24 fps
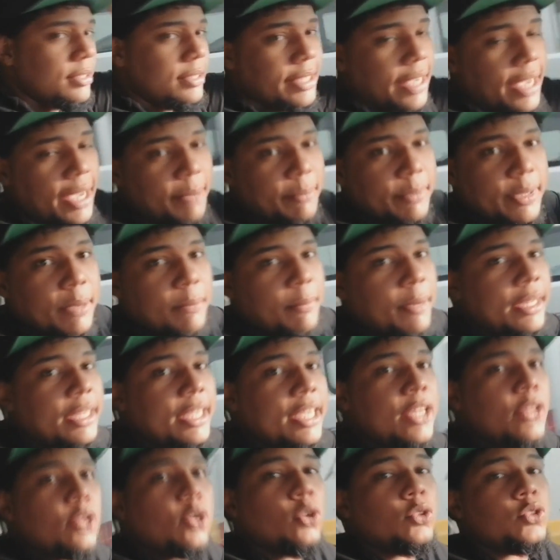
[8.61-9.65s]
Sean
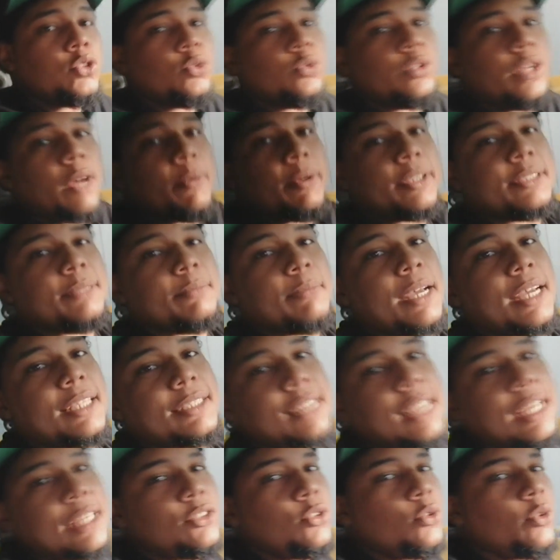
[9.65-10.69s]
bienvenidos una vez
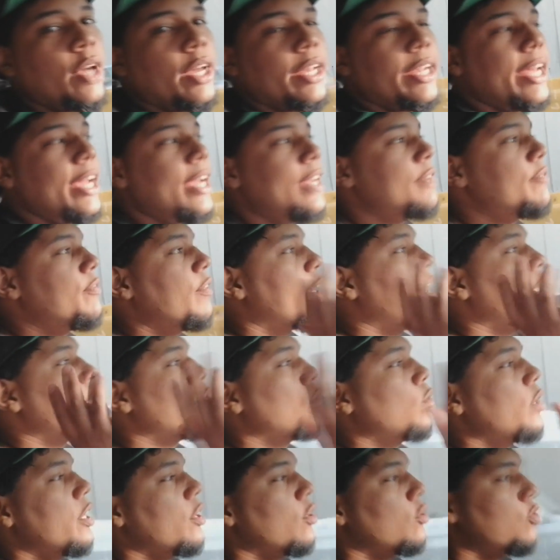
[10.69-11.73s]
más a su canal
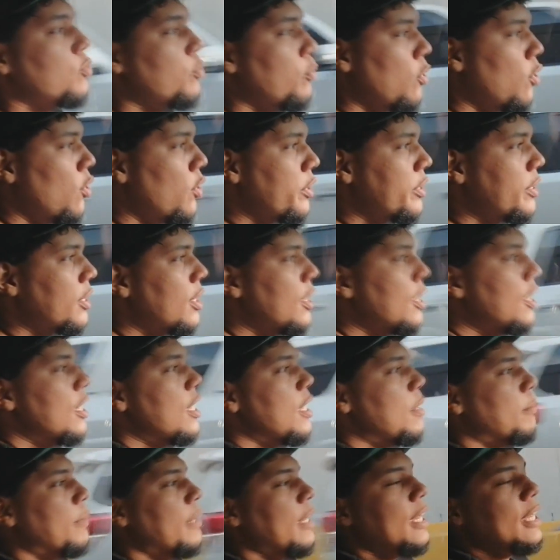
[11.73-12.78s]
Faranduleros Boy.
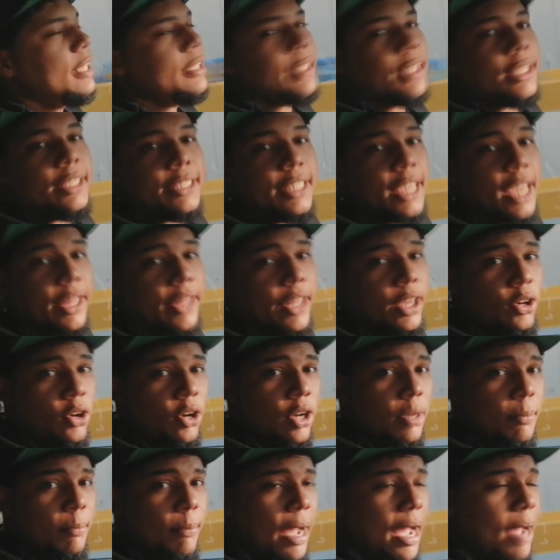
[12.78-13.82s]
Mi gente, el día de
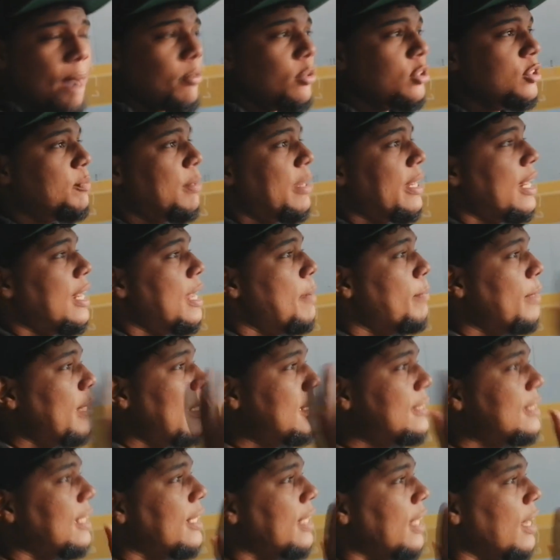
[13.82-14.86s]
hoy vamos para la
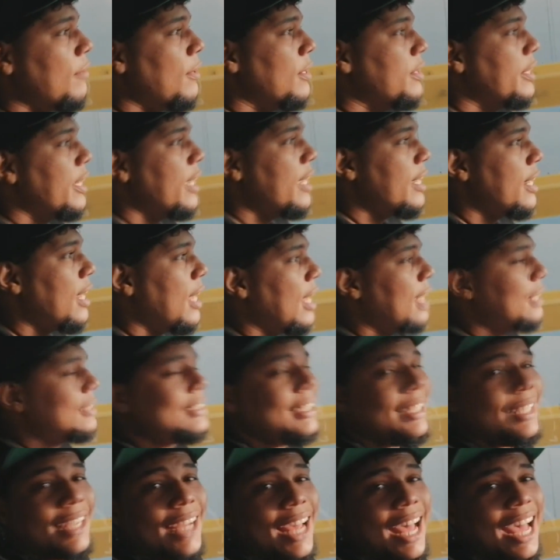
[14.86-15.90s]
Plaza de la Bandera a
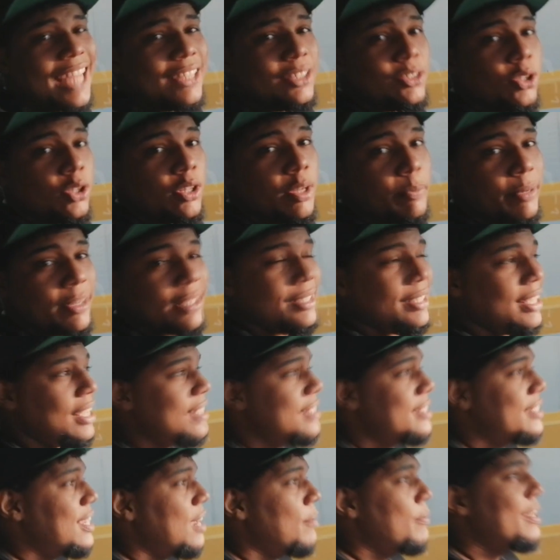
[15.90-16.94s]
hacer acto de
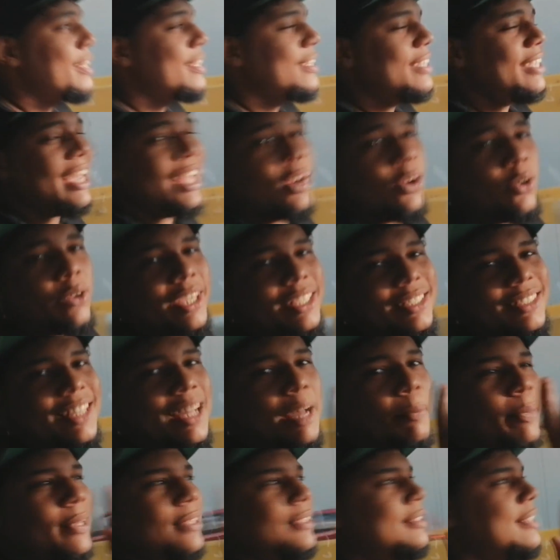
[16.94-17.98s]
presencia, a ver qué es lo que
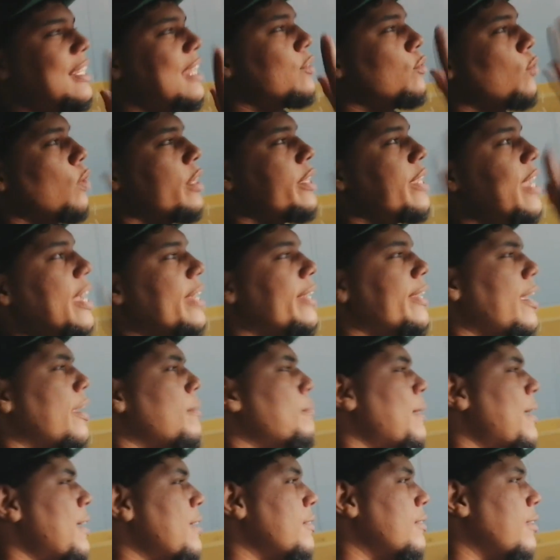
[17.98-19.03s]
está pasando allá
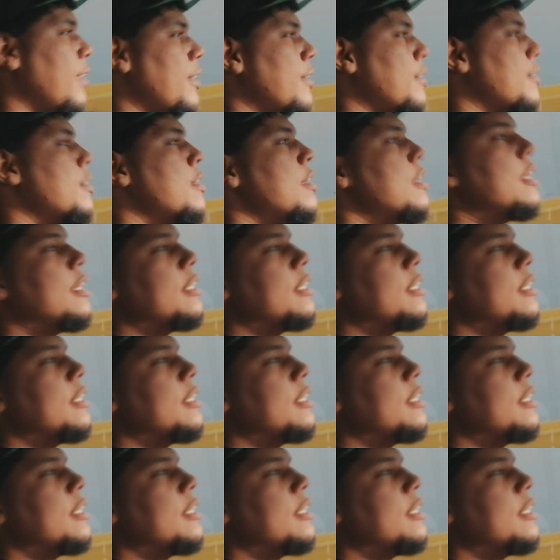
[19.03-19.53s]
realmente.